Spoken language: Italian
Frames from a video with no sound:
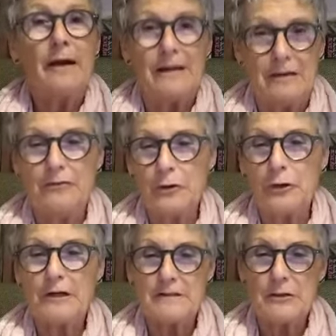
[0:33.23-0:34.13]
È davvero
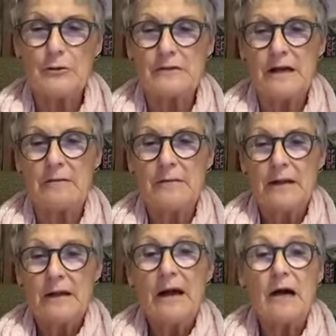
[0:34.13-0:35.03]
graziosa,
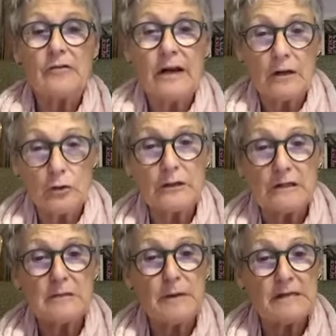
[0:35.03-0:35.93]
avrà la
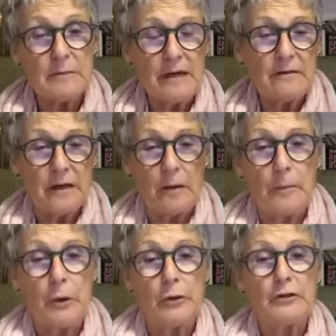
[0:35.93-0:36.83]
coda di spasimanti alla
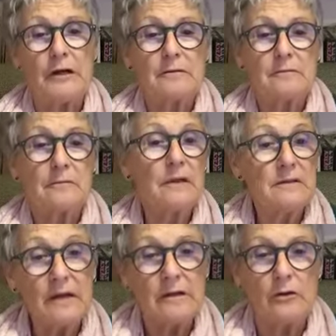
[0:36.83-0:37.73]
porta.
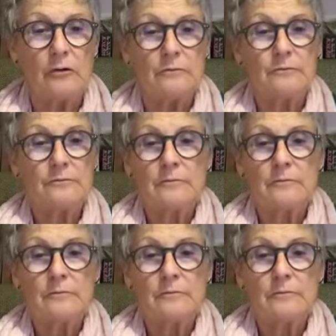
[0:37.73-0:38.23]
Attento.